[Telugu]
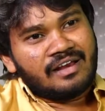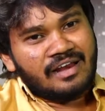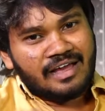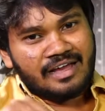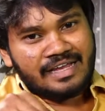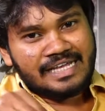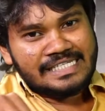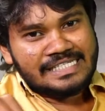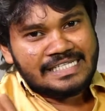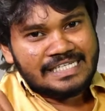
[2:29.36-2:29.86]

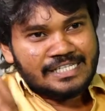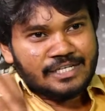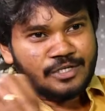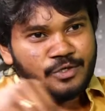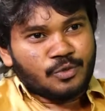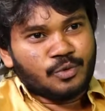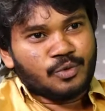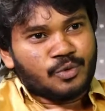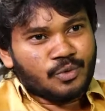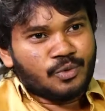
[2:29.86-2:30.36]
నాకు ఇచ్చేది
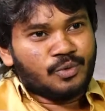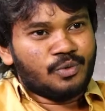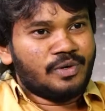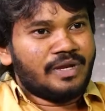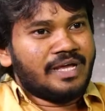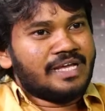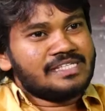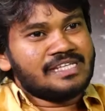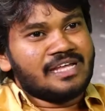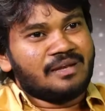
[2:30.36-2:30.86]
టూ టూ
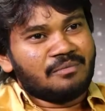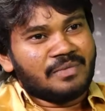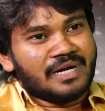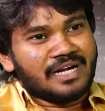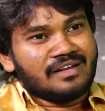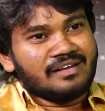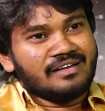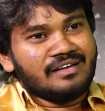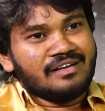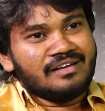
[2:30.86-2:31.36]
డేస్
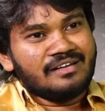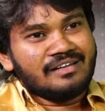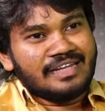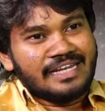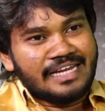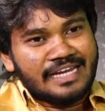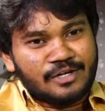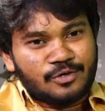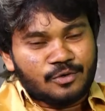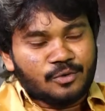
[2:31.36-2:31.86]
అనమాట
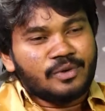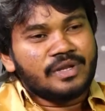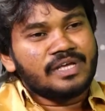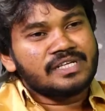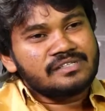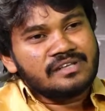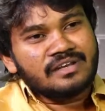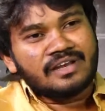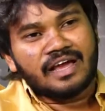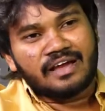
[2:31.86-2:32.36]
ఈ టూ
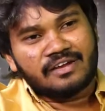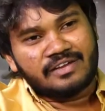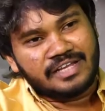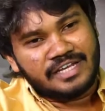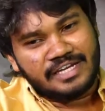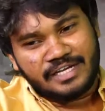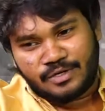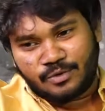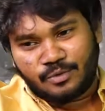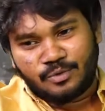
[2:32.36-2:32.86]
డేస్ నాకు
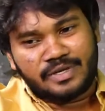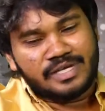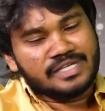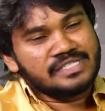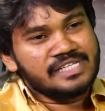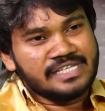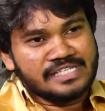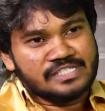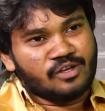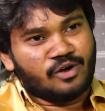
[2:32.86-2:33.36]
ఈ టూ
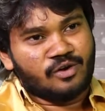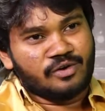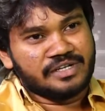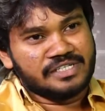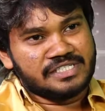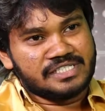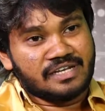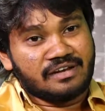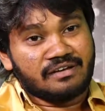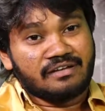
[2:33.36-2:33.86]
డేస్ ఈ సాంగ్
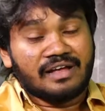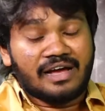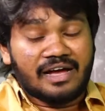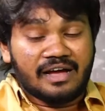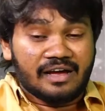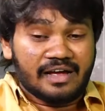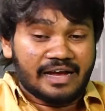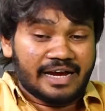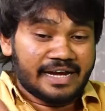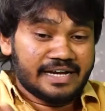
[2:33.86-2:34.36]
ఇచ్చారు
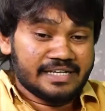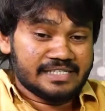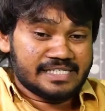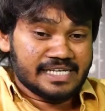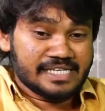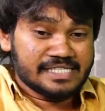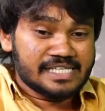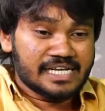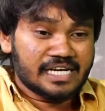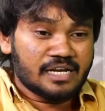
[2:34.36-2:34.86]
అండ్
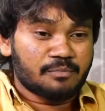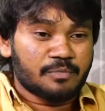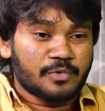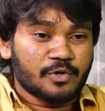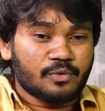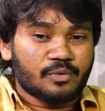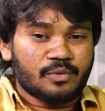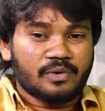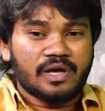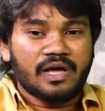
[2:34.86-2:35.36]

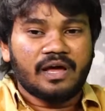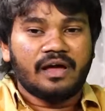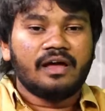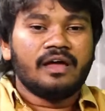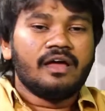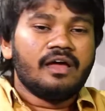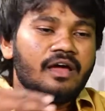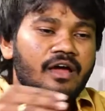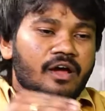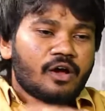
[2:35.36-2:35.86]
చేసేటప్పుడు కూడా
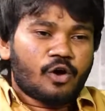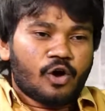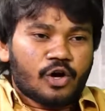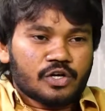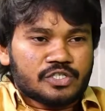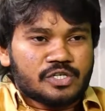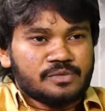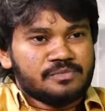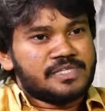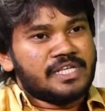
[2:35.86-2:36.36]

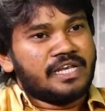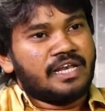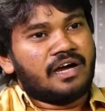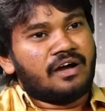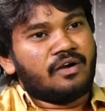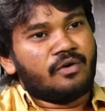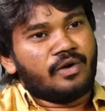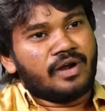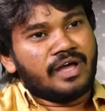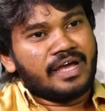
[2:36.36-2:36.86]
కాస్ట్యూమ్స్ ఇలా
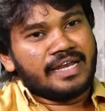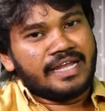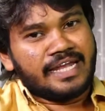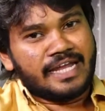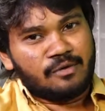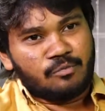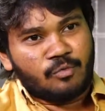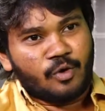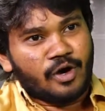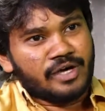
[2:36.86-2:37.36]
ఉండాలి
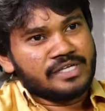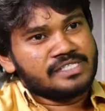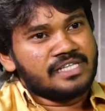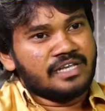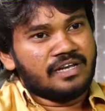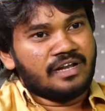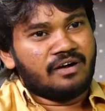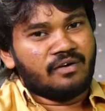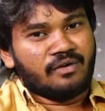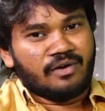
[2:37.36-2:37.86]
అండ్ బాయ్స్
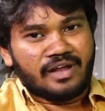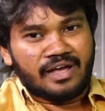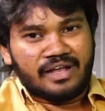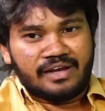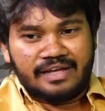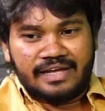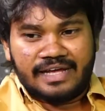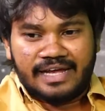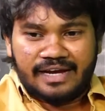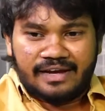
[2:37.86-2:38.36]
ఇలా
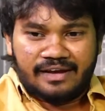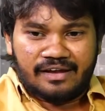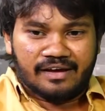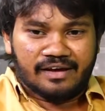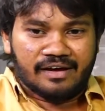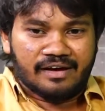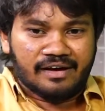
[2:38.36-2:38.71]
ఉండాలి అండ్